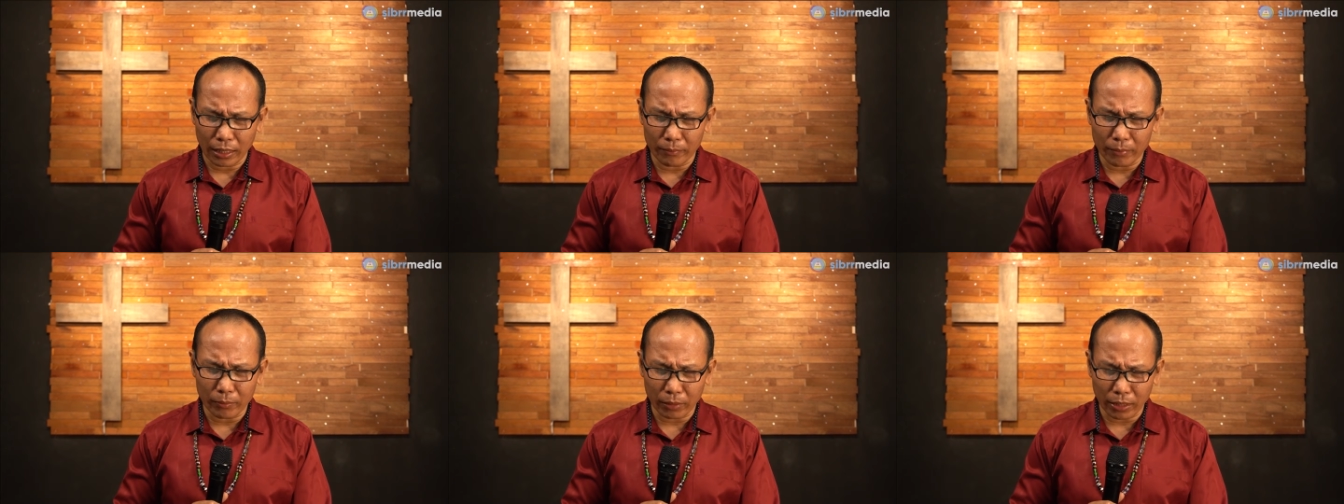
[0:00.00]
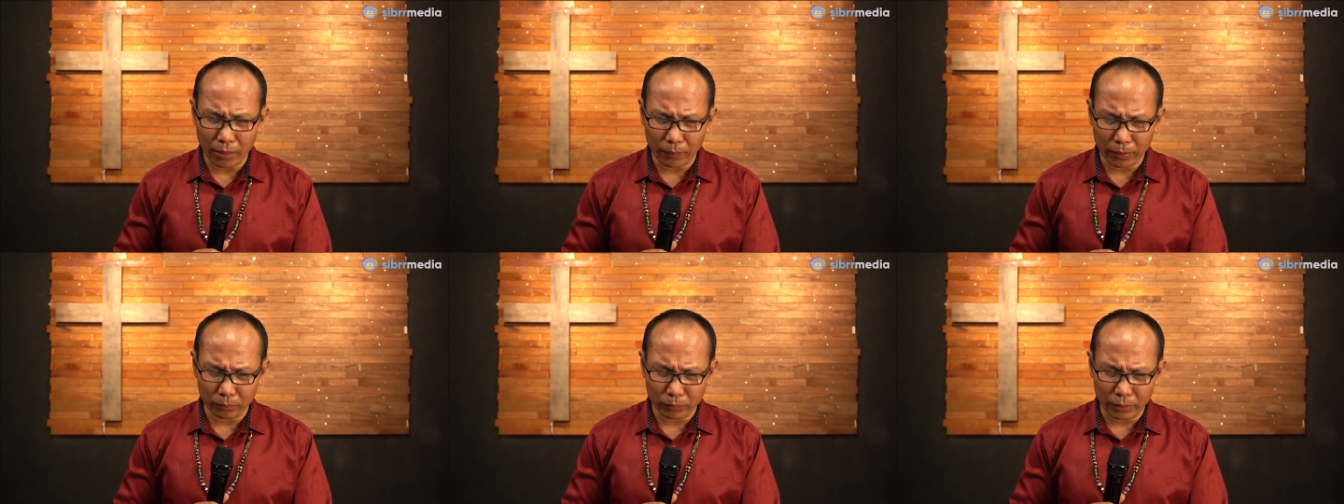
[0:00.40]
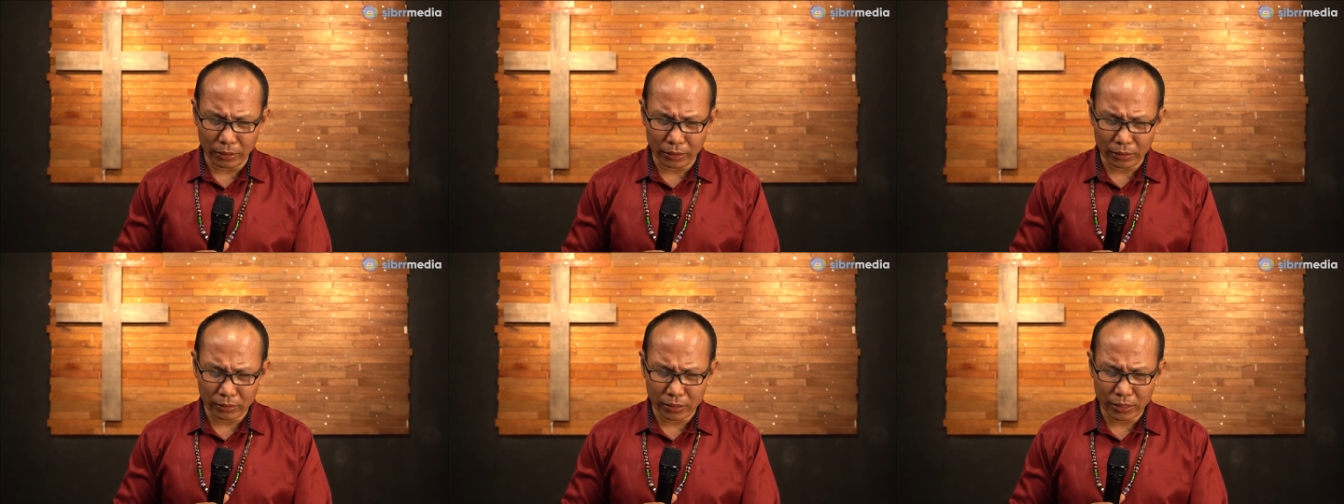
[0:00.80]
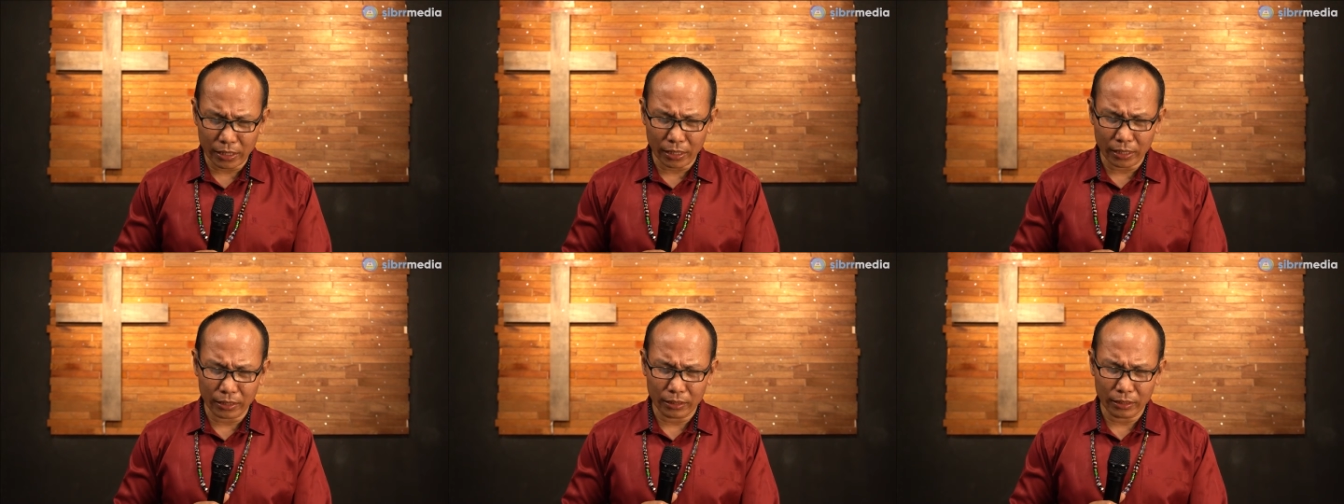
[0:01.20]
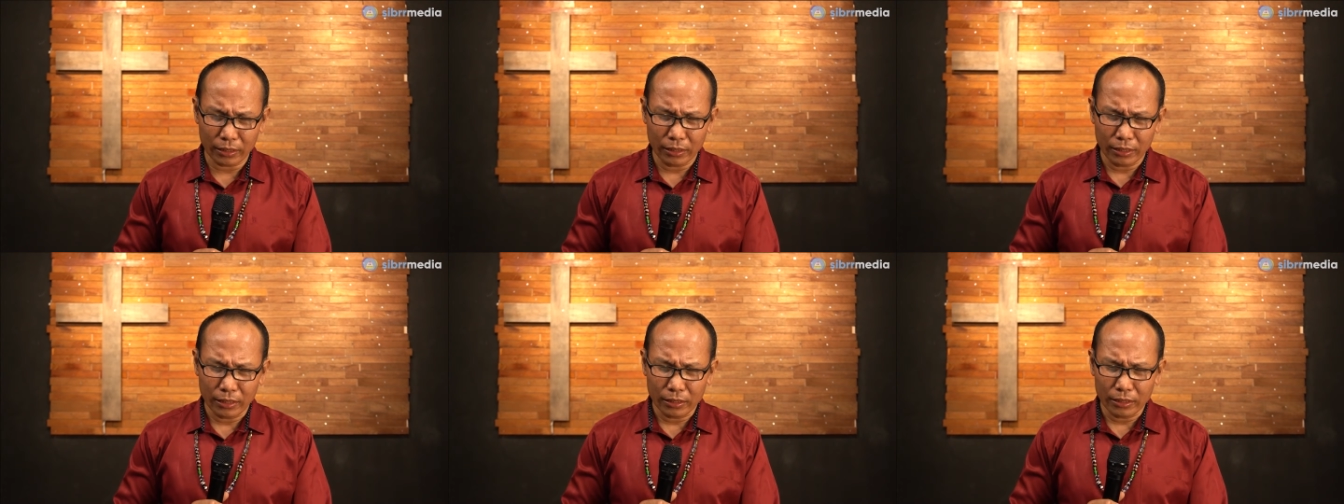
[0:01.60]
kami mendapat pengertian
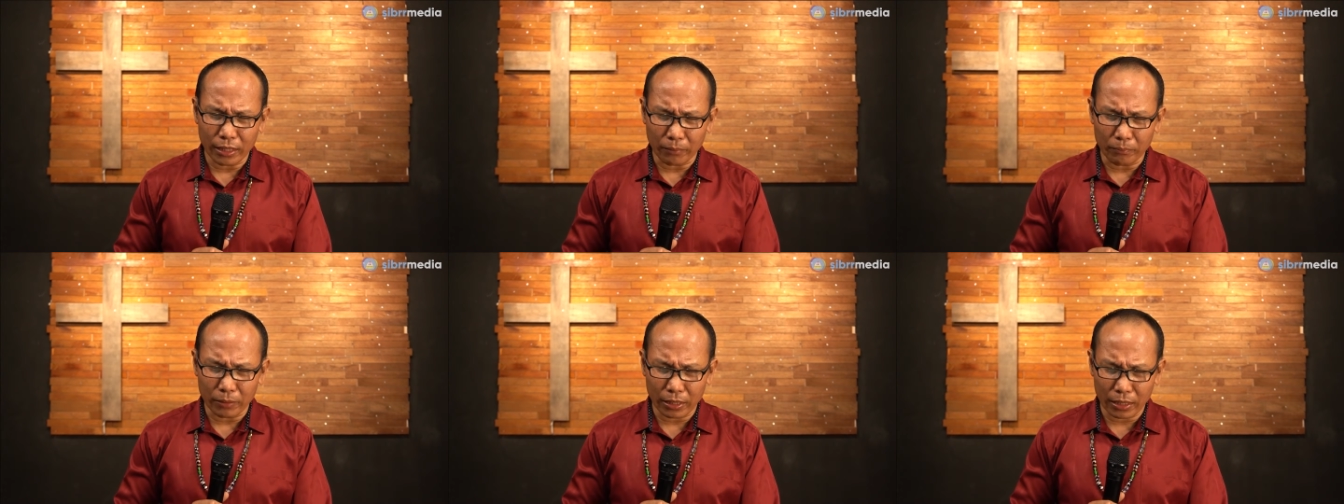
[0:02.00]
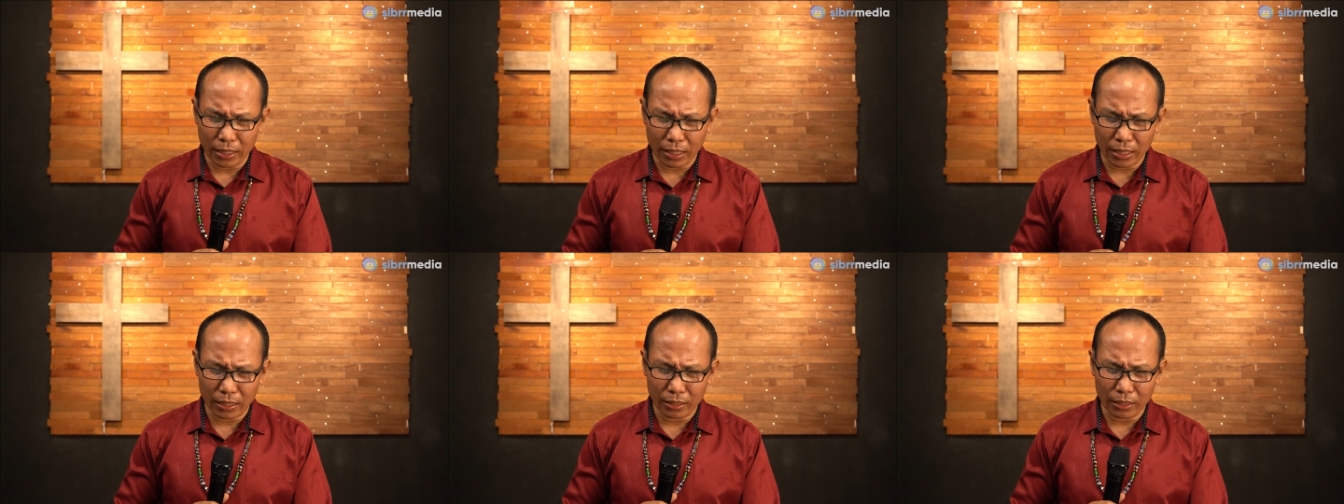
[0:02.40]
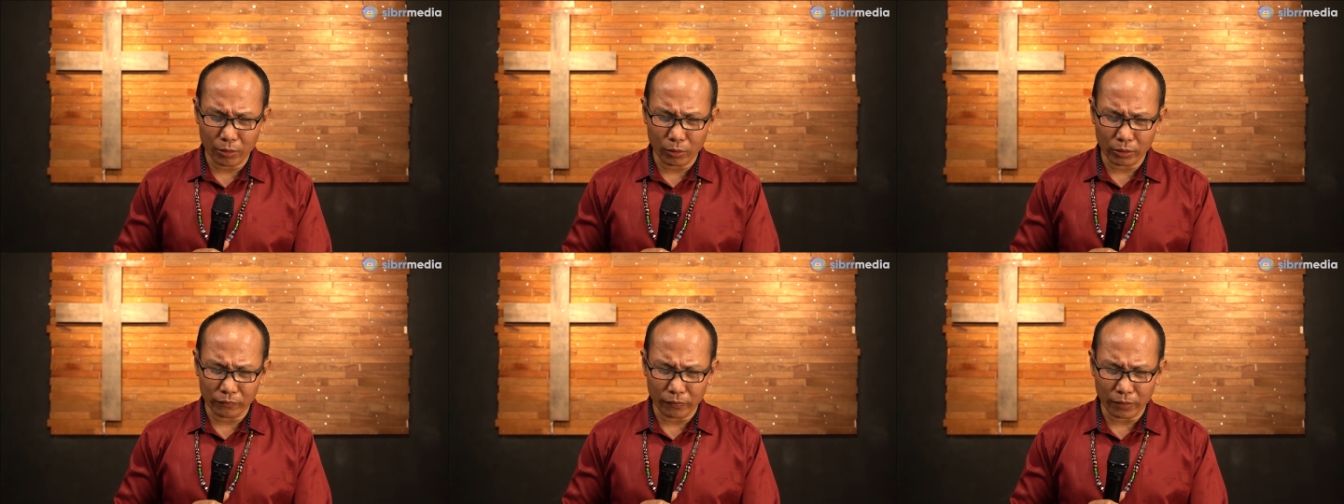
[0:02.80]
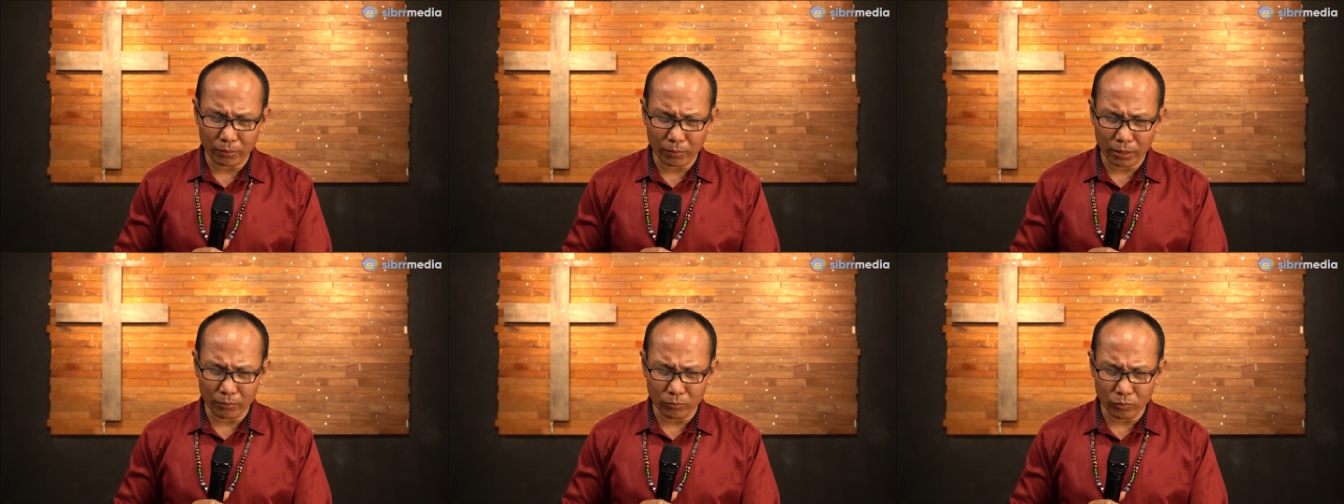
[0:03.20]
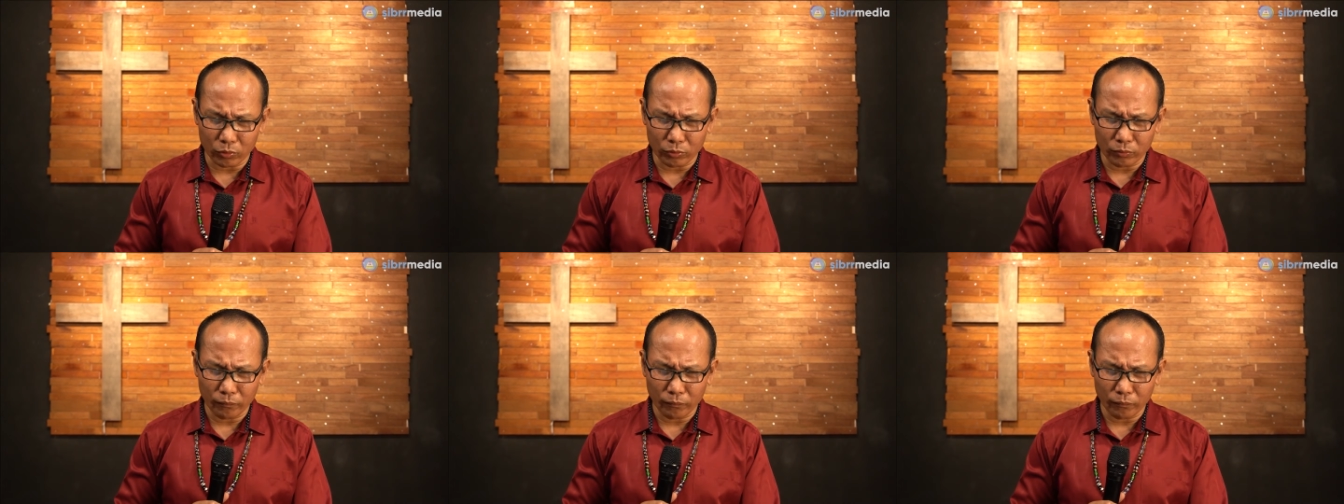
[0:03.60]
yang benar lewat firman-Mu.